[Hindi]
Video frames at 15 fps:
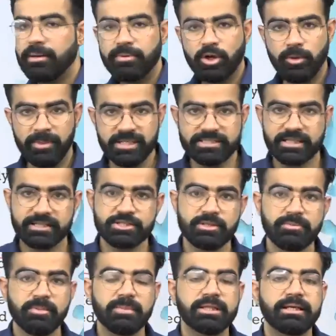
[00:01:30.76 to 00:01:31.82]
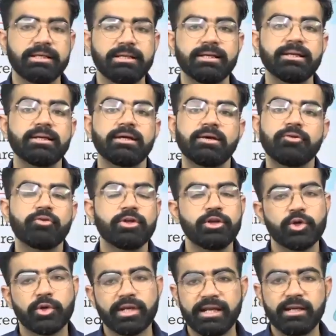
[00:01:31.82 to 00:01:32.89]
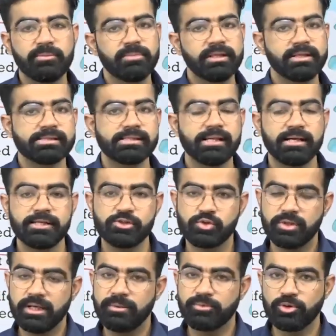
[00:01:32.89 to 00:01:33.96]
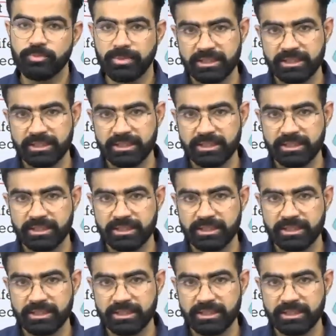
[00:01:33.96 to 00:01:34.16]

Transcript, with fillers: आप कमेंट सेक्शन में बताइए वीडियो के एंड में इसका आंसर आपको